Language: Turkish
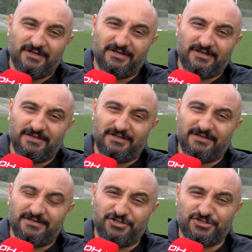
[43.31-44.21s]
E,
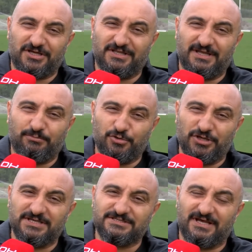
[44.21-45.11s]
inşallah bu
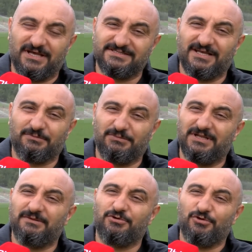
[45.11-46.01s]
yaz AZ
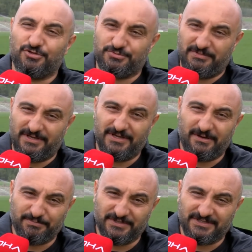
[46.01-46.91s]
Alkmaar'la bir görüşme
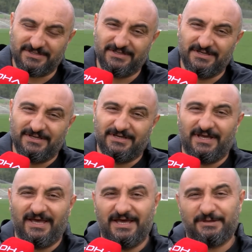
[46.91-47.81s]
yaptık.
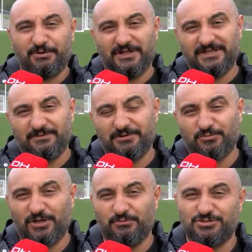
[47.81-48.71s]
Eğer pandemi
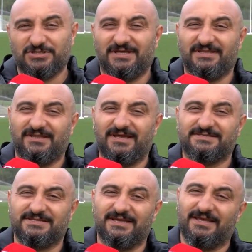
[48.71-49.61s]
buna müsaade
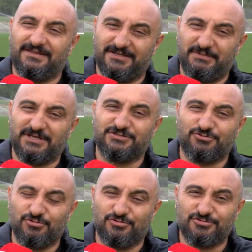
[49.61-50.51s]
ederse getirmek
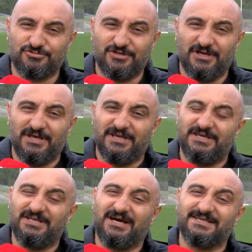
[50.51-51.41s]
istiyoruz.
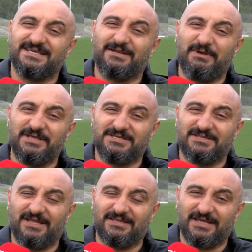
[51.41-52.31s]
Yine
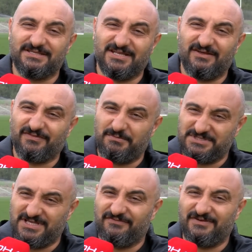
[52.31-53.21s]
Azerbaycan'dan geçen hafta
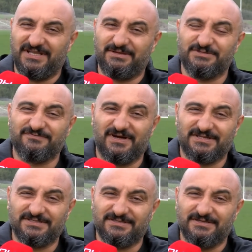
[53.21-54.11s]
misafirlerimiz
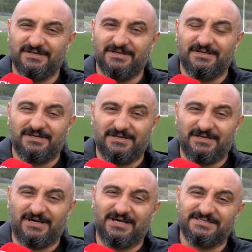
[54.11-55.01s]
vardı. Ee,
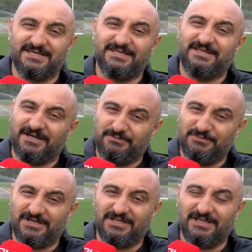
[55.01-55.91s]
Azeri
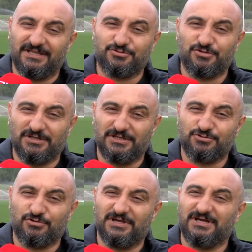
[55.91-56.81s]
takımlarıyla da şu anda
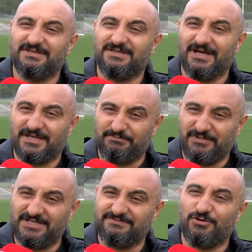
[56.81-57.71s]
çok yakın
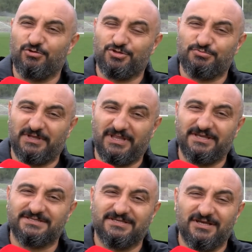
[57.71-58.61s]
takipteyiz ve
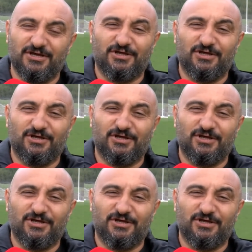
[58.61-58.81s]
görüşmedeyiz.